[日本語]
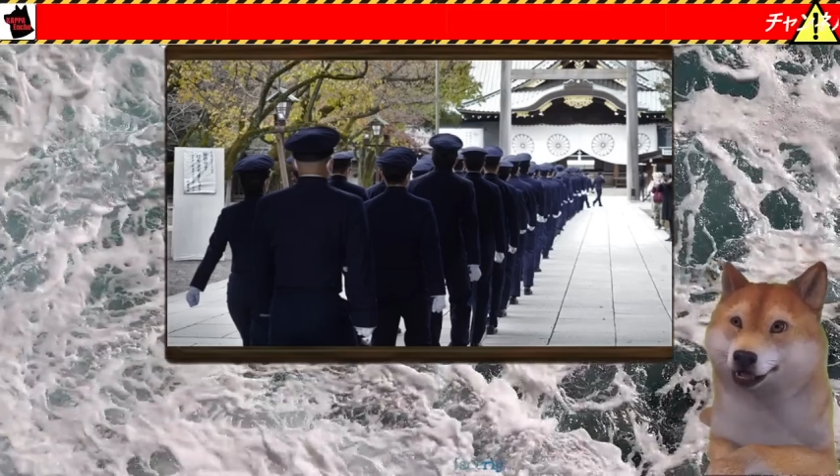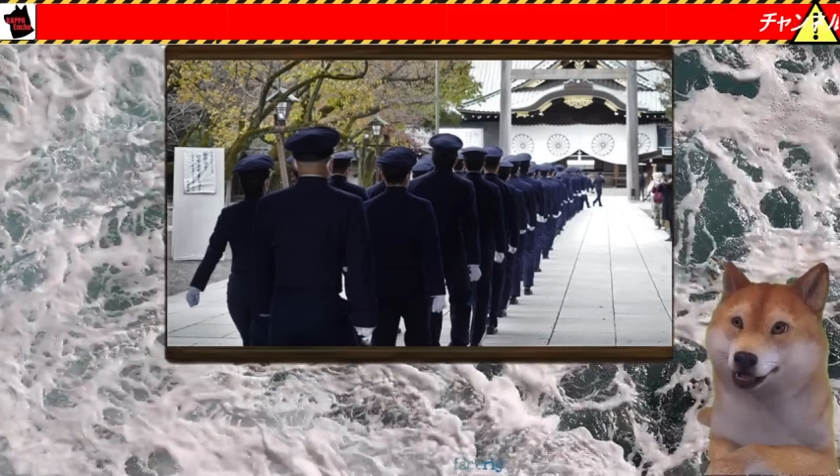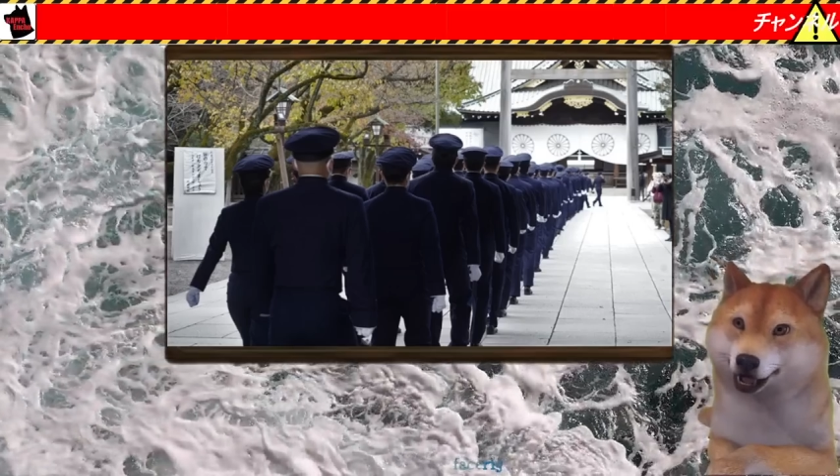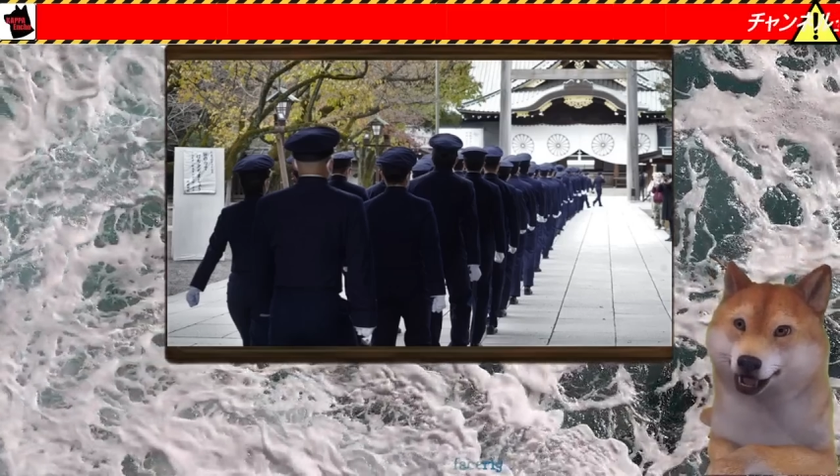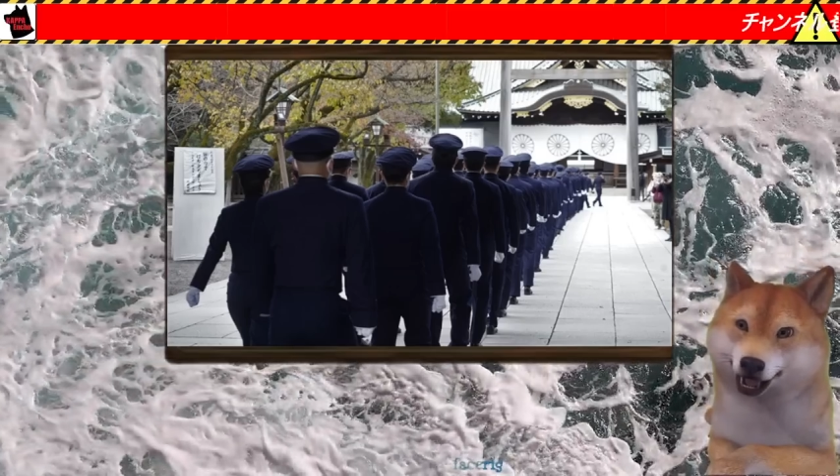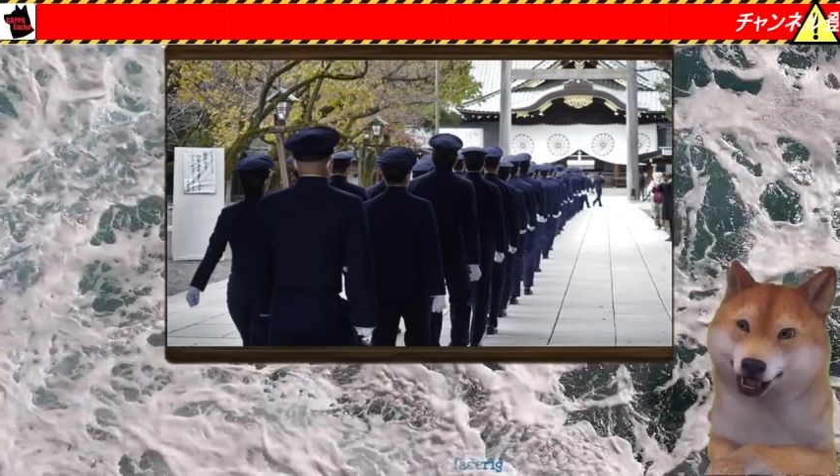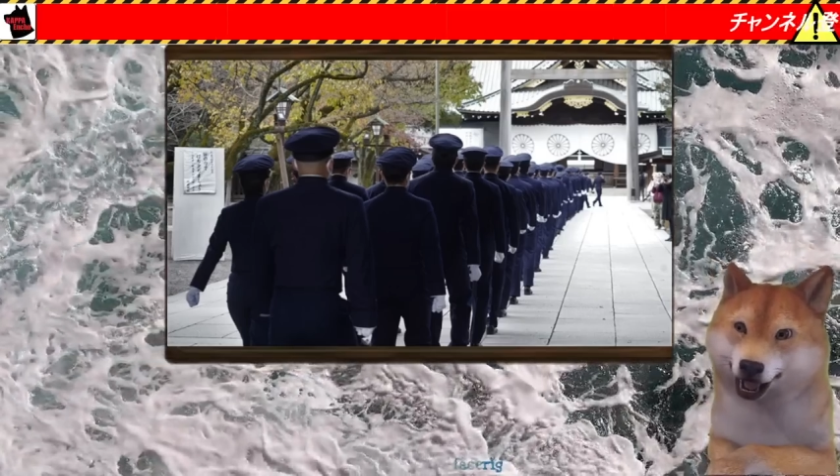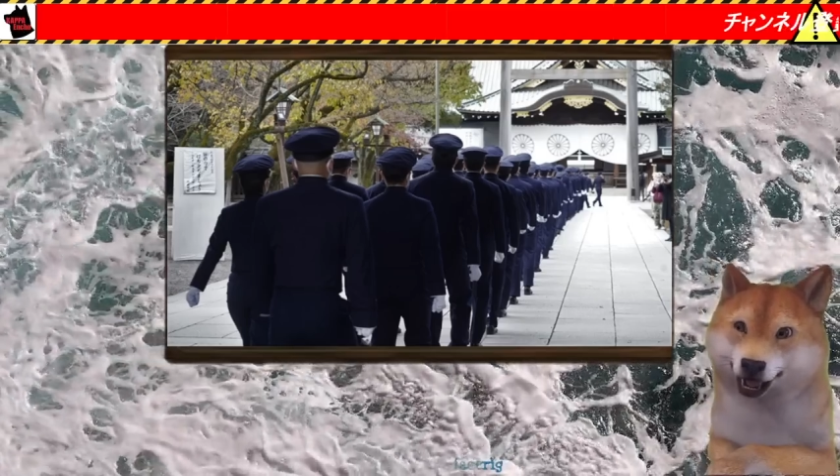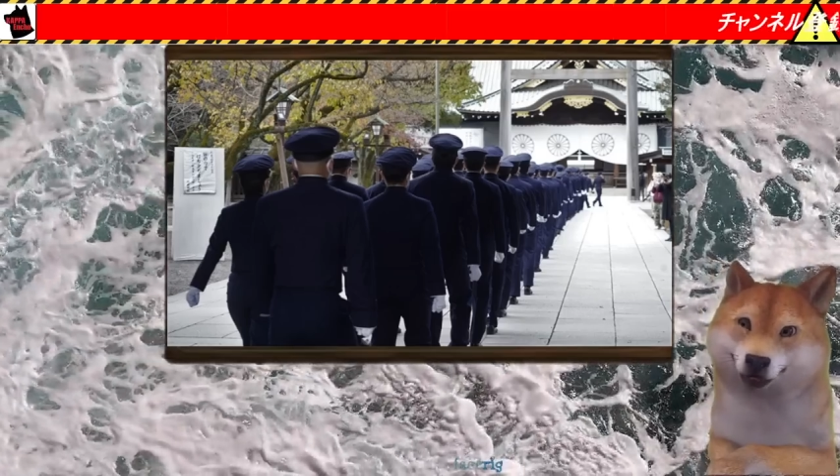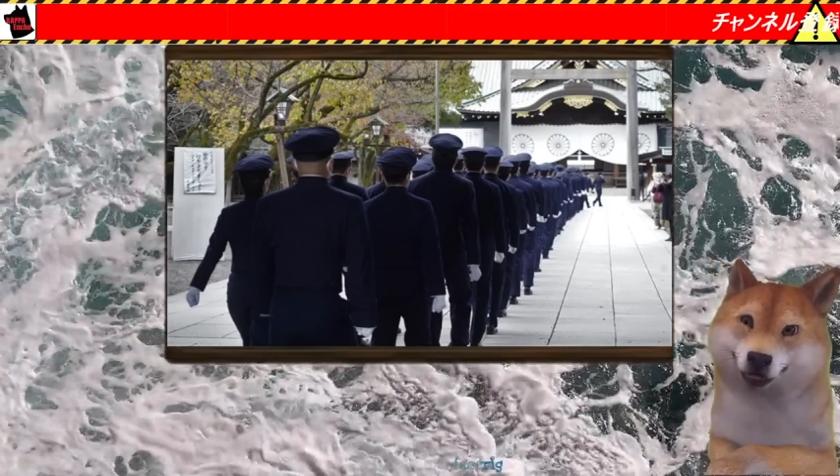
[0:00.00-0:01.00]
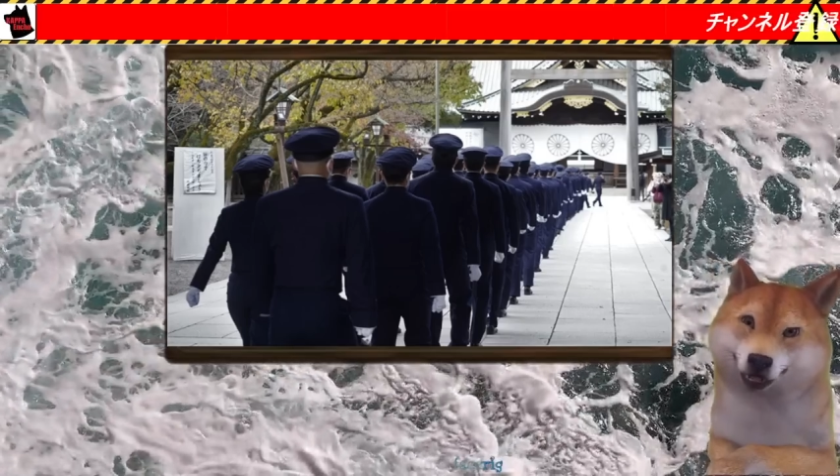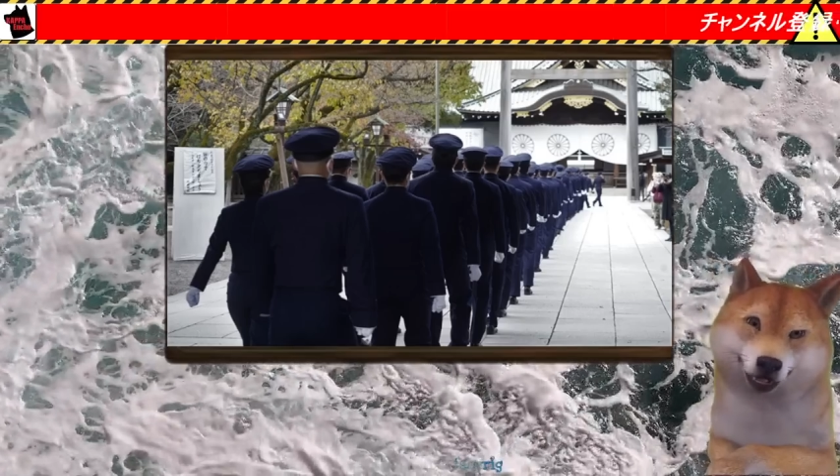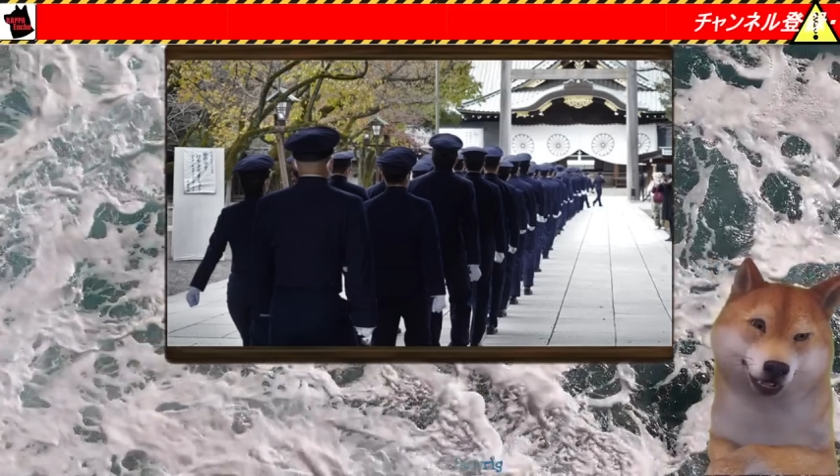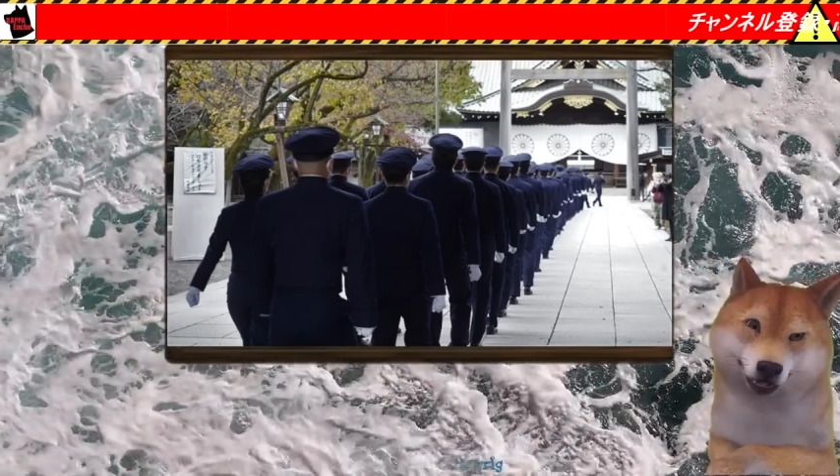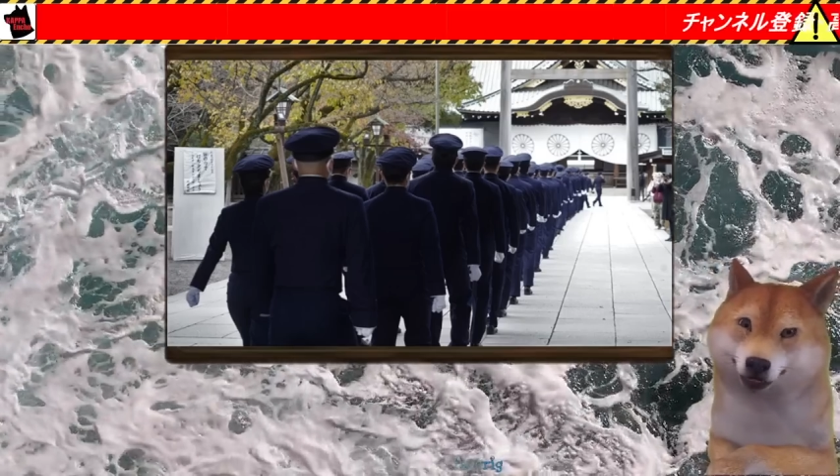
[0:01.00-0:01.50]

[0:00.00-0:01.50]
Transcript: 防衛大学執行部には危機管